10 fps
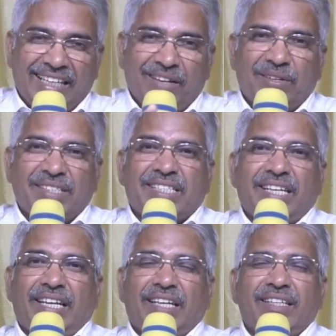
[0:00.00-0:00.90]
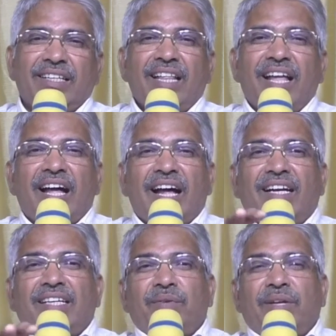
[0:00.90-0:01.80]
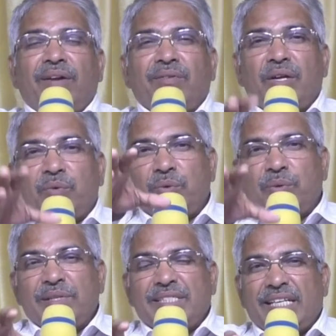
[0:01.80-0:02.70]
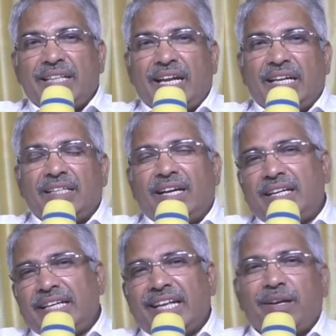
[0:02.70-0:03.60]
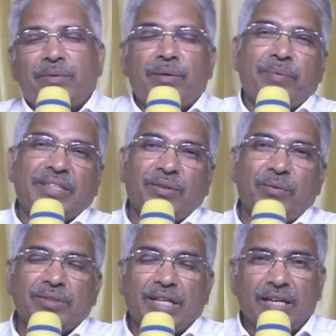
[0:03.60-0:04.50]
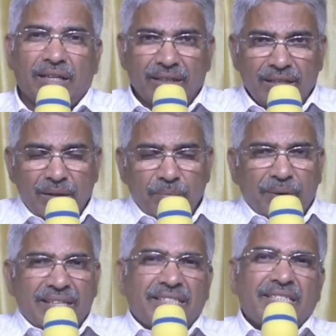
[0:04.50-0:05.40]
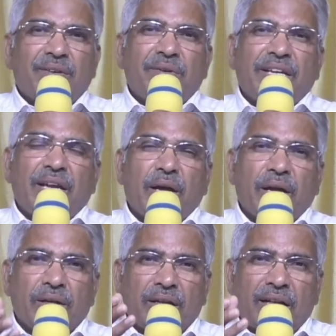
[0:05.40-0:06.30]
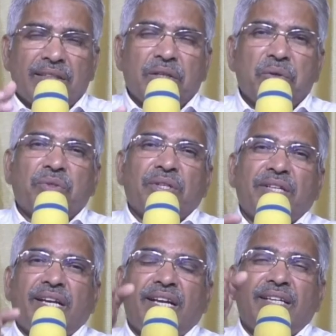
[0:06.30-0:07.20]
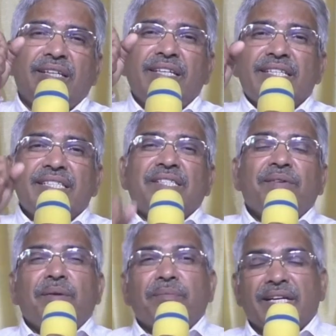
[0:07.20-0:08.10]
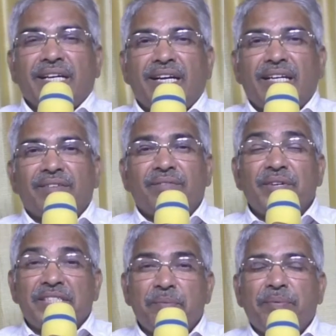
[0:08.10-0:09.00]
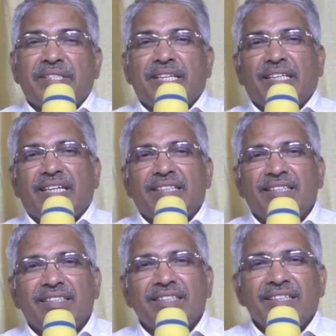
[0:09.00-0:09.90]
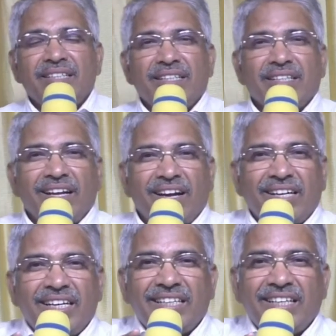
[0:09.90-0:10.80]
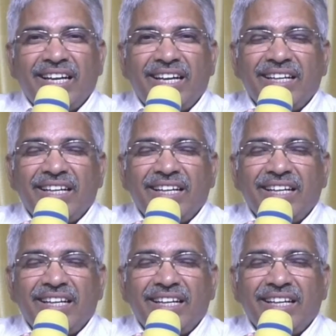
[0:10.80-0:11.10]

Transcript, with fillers: அடிக்க வச்சு ஆண்டவர் அவங்களுக்கு உதவி செய்தார் அதனால் நிறைய பேர் பட்டு விழுந்தாங்க பெலிஸ்தருடைய அந்த யுத்தத்தில் இஸ்ரேல் மக்கள் வெற்றி பெற்றார்கள் காரணம் என்ன